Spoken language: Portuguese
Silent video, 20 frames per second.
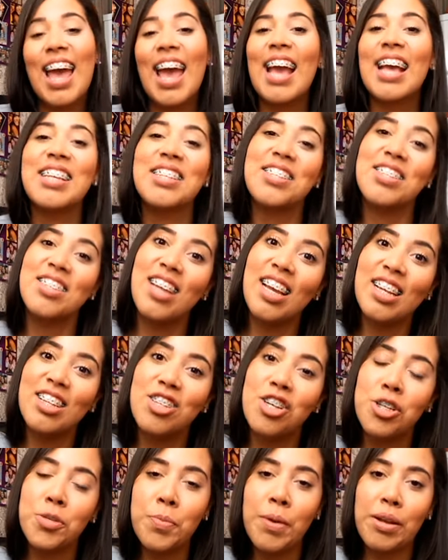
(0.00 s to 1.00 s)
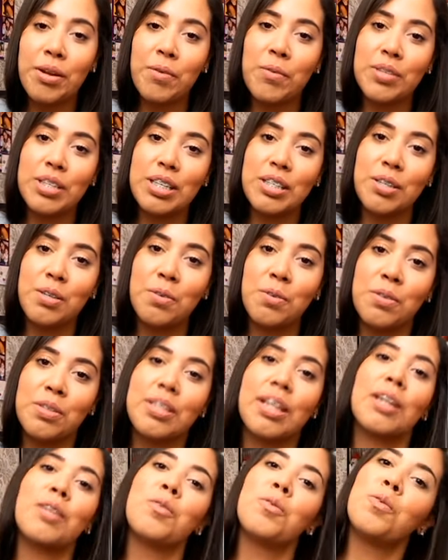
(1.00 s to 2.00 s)
É isso, gente. Eu espero que vocês tenham
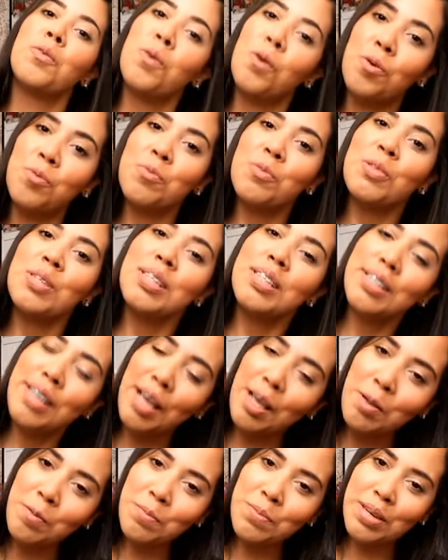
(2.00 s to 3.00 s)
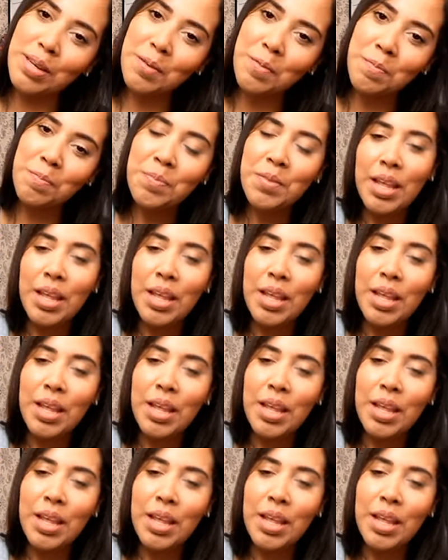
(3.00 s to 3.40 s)
gostado como sempre.